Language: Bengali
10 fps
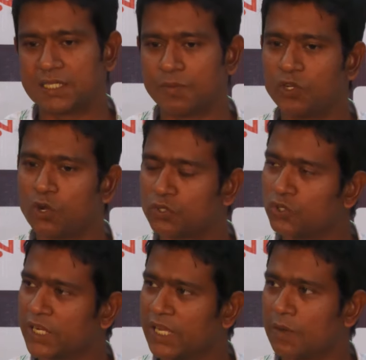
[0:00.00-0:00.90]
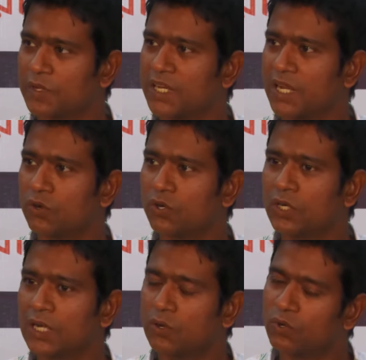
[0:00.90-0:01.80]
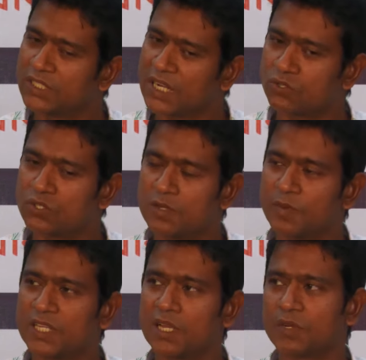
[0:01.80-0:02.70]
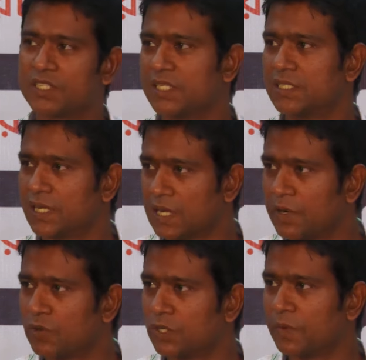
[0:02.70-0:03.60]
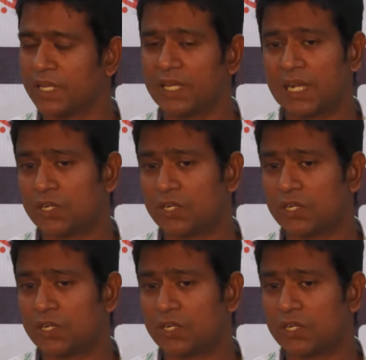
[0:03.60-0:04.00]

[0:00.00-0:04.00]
সিমিং অপশনটায় আমাদের এখন ওই চারজন সিমার দিয়ে আমরা সেই কাভার করতে পারি